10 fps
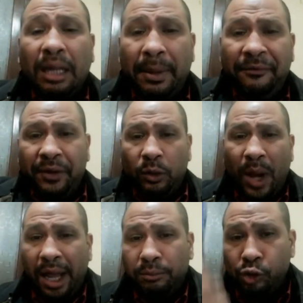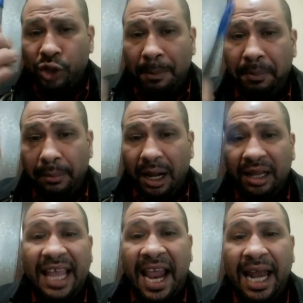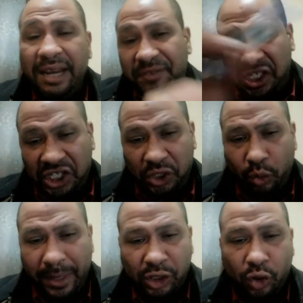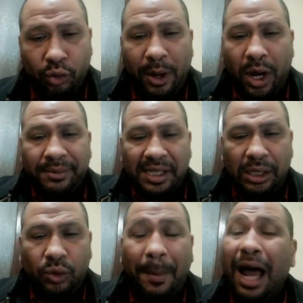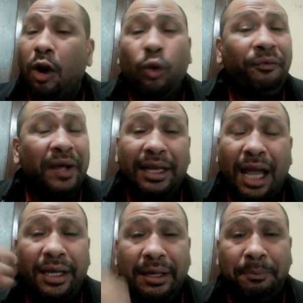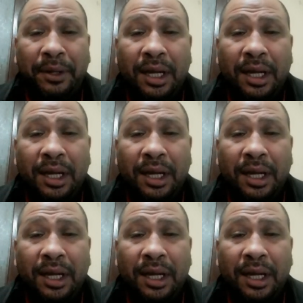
طب افرض واحد مصاب بمرض دخل لي في ال 650 طب اروح فين طيب